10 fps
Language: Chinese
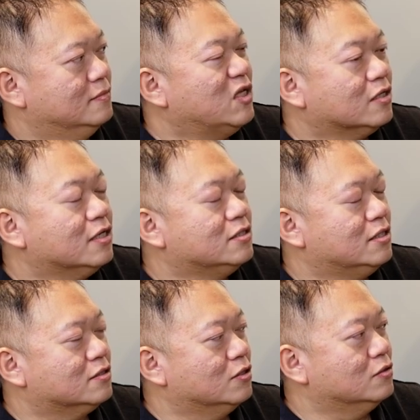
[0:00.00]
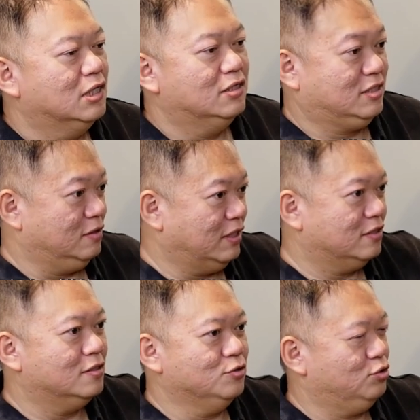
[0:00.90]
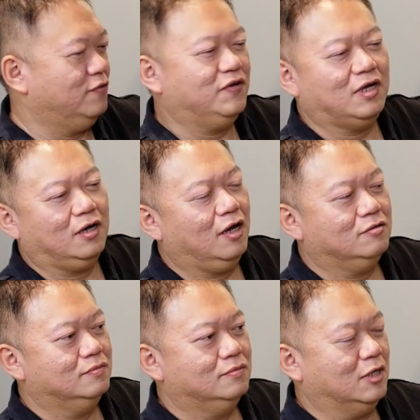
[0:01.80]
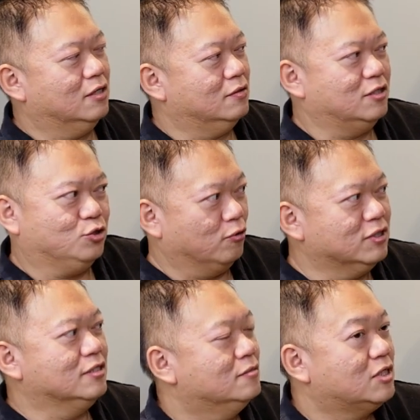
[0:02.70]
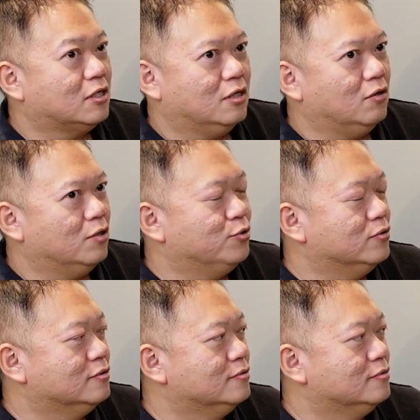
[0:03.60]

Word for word: 那你可以接受这个男生，你觉得非常好，然后很懂你，但他有老婆